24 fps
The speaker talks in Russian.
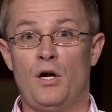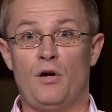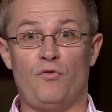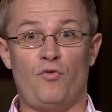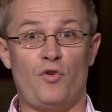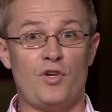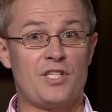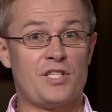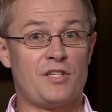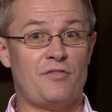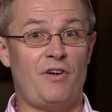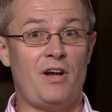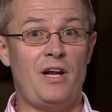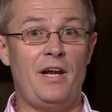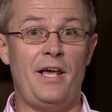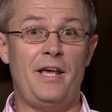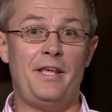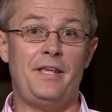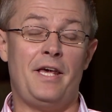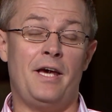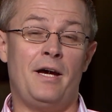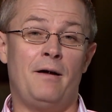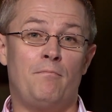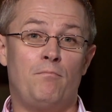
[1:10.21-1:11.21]

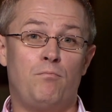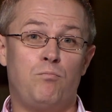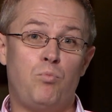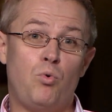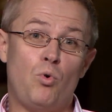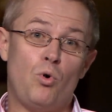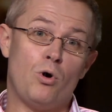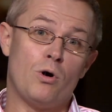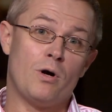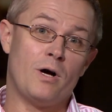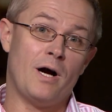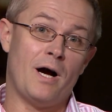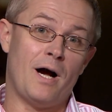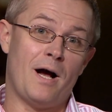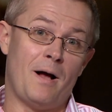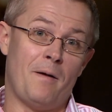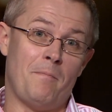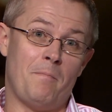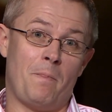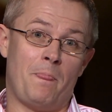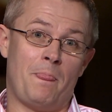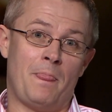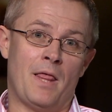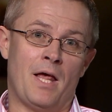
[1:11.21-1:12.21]
Восхваление
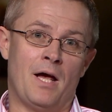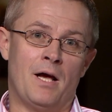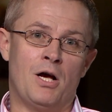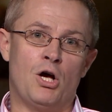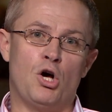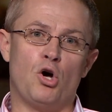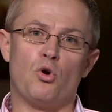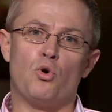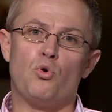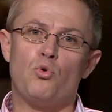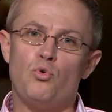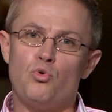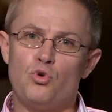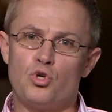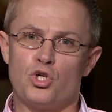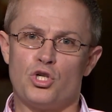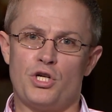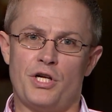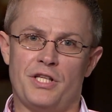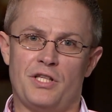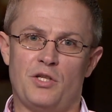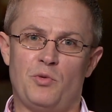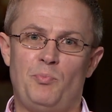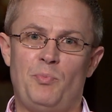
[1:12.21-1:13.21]
Бога
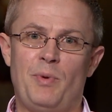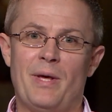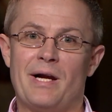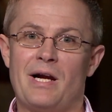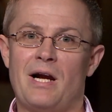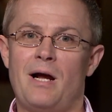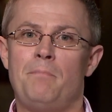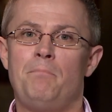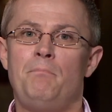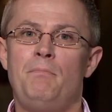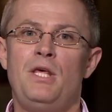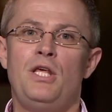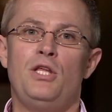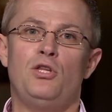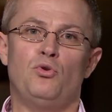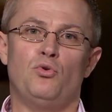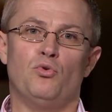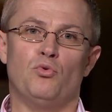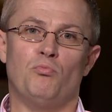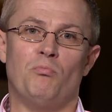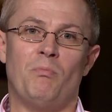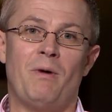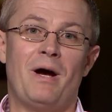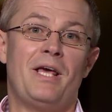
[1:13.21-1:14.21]
рушит
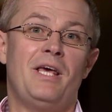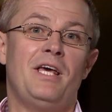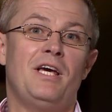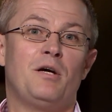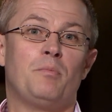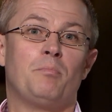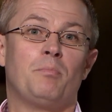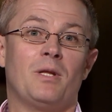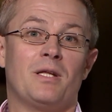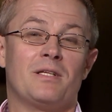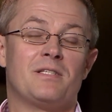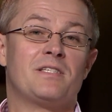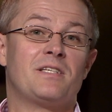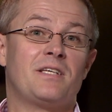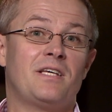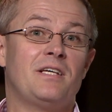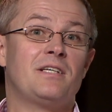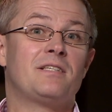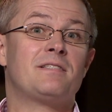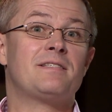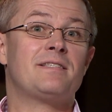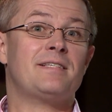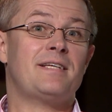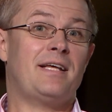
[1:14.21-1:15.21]
пирамиду моих
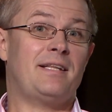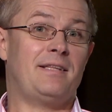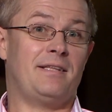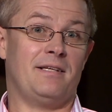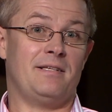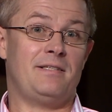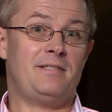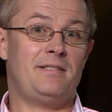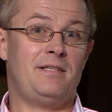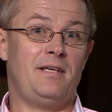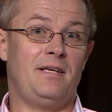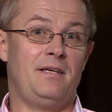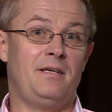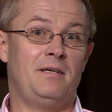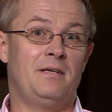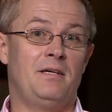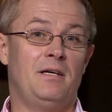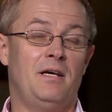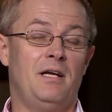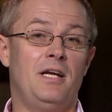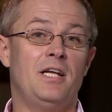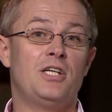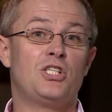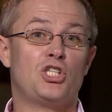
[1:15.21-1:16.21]
плотских ценностей
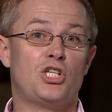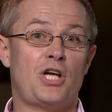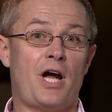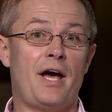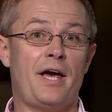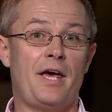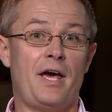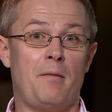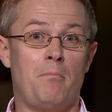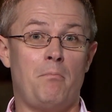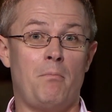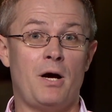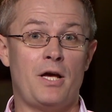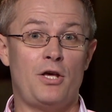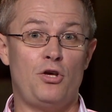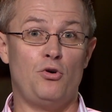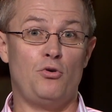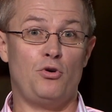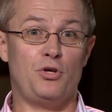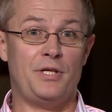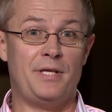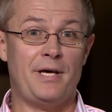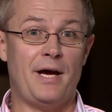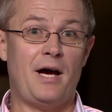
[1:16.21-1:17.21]
лишая
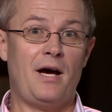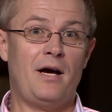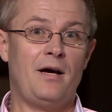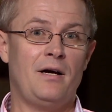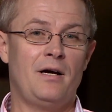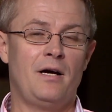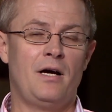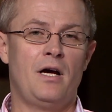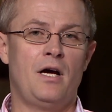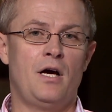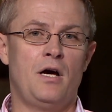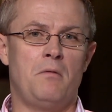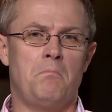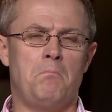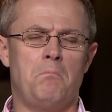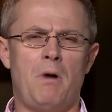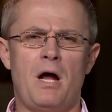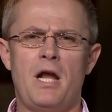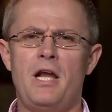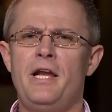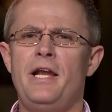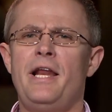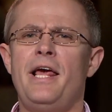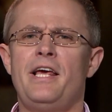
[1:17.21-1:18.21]
мое «я»
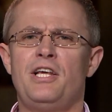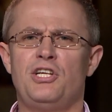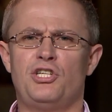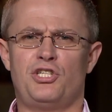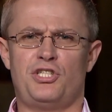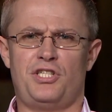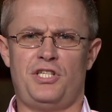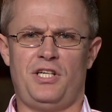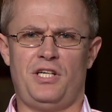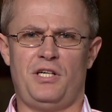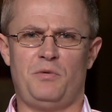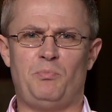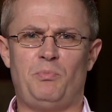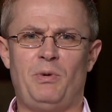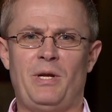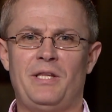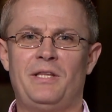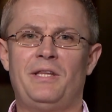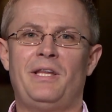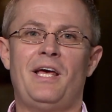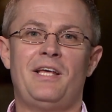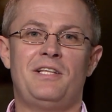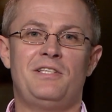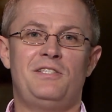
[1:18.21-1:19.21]
малейших
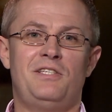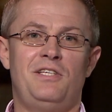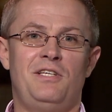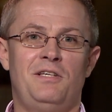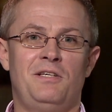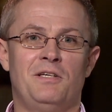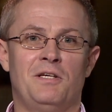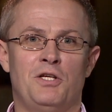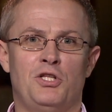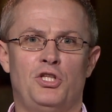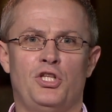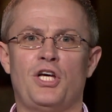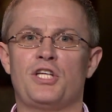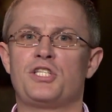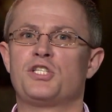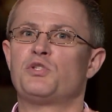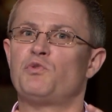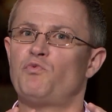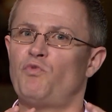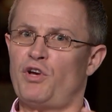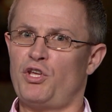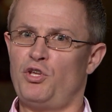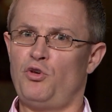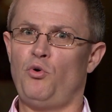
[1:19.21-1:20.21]
претензий на
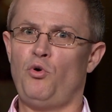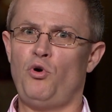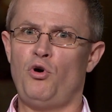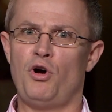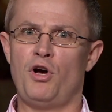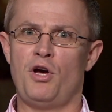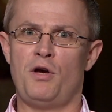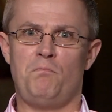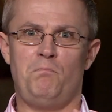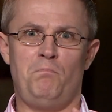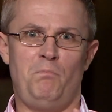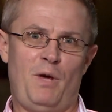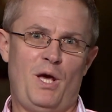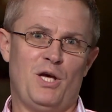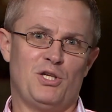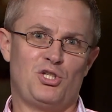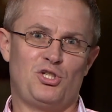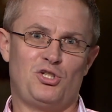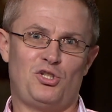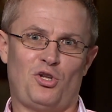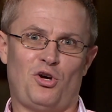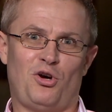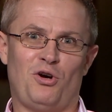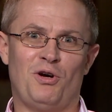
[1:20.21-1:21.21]
свое
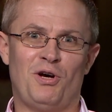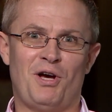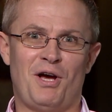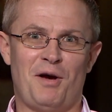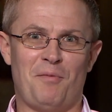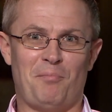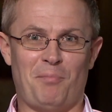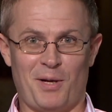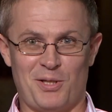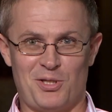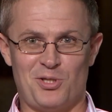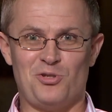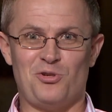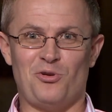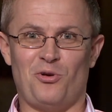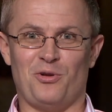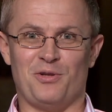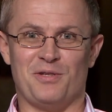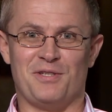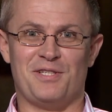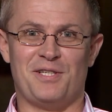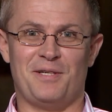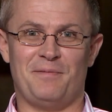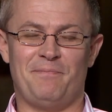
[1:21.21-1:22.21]
место под
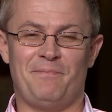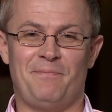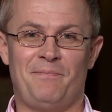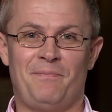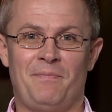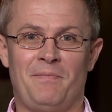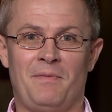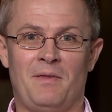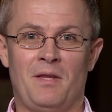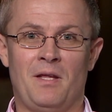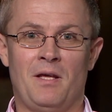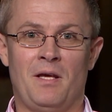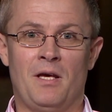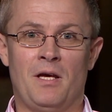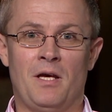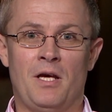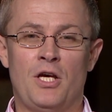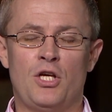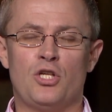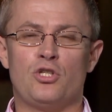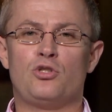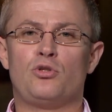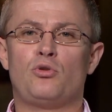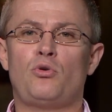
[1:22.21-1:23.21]
солнцем.
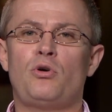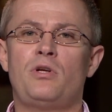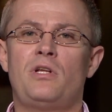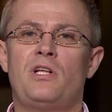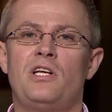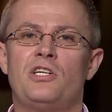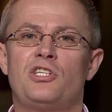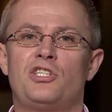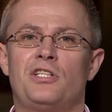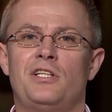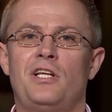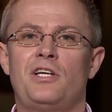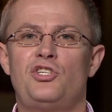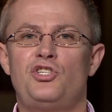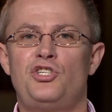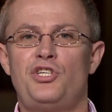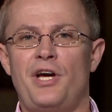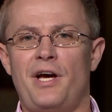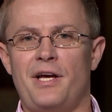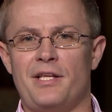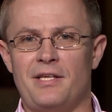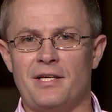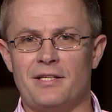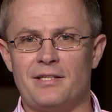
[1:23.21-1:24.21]
Стоит лишь
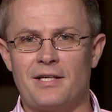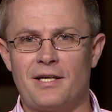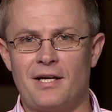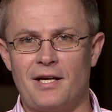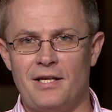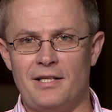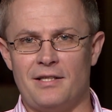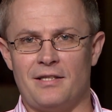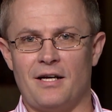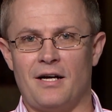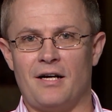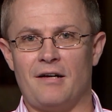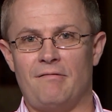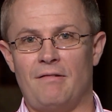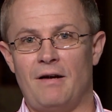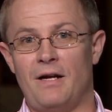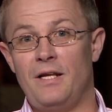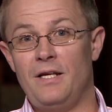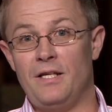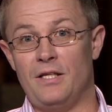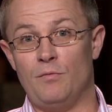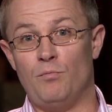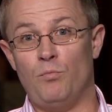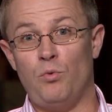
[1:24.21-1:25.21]
начать открыто
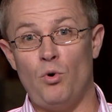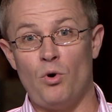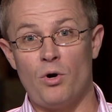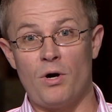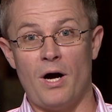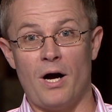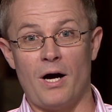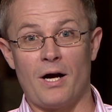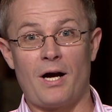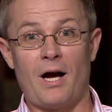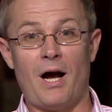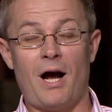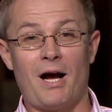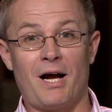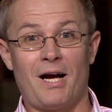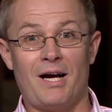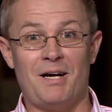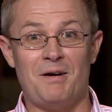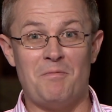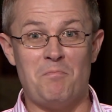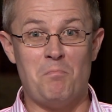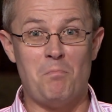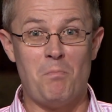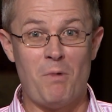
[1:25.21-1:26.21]
хвалить Бога
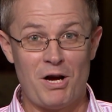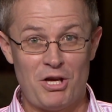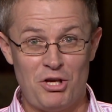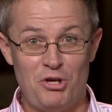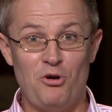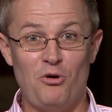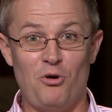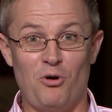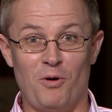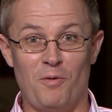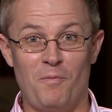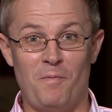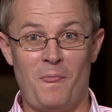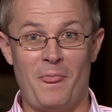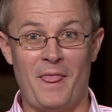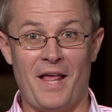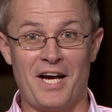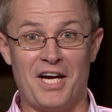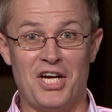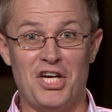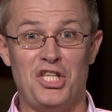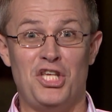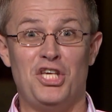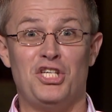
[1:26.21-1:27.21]
как «мое
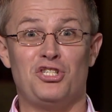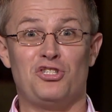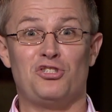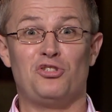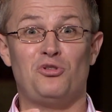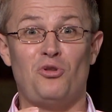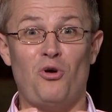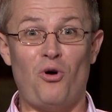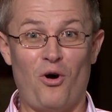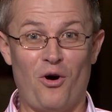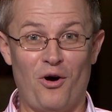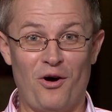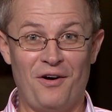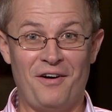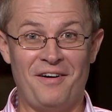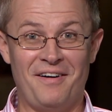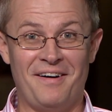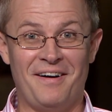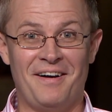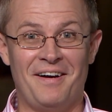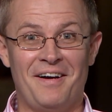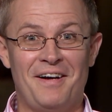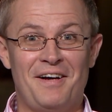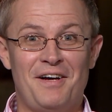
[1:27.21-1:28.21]
гнездо»
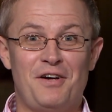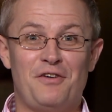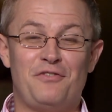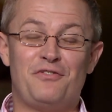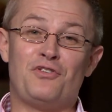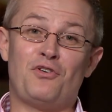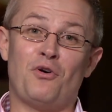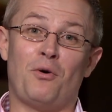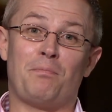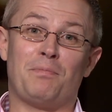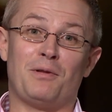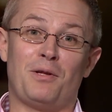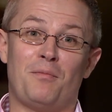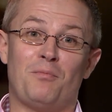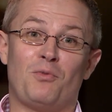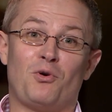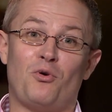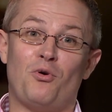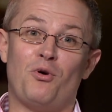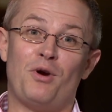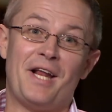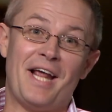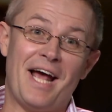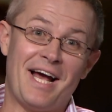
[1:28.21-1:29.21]
в теплом
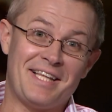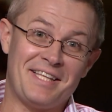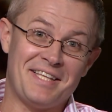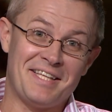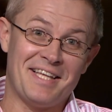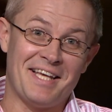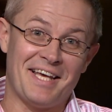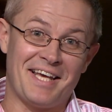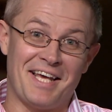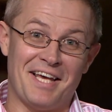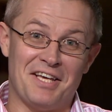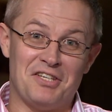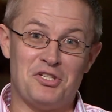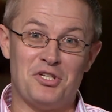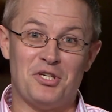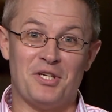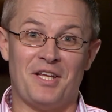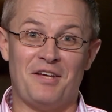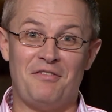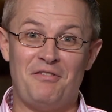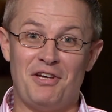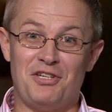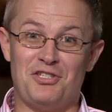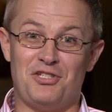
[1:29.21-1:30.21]
курятнике
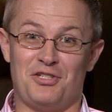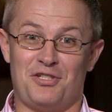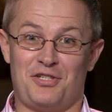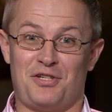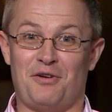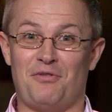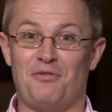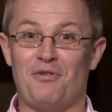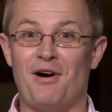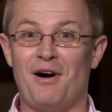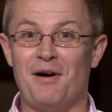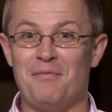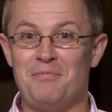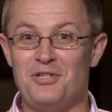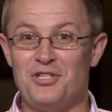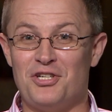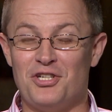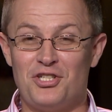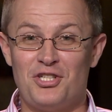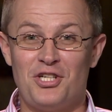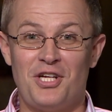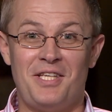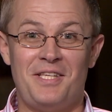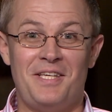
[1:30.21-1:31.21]
человеческого
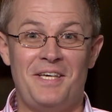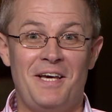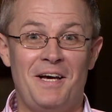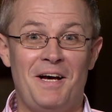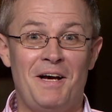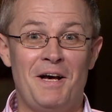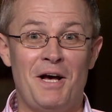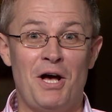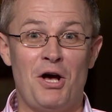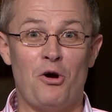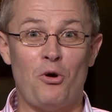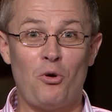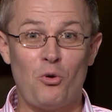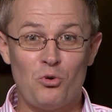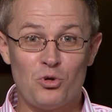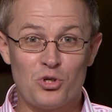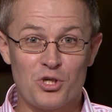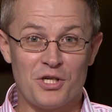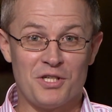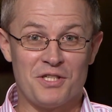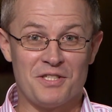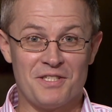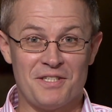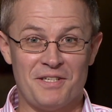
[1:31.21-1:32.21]
общежития
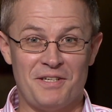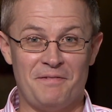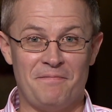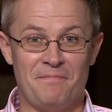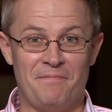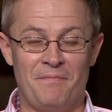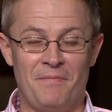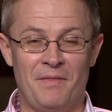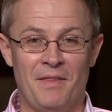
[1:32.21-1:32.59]
рушится.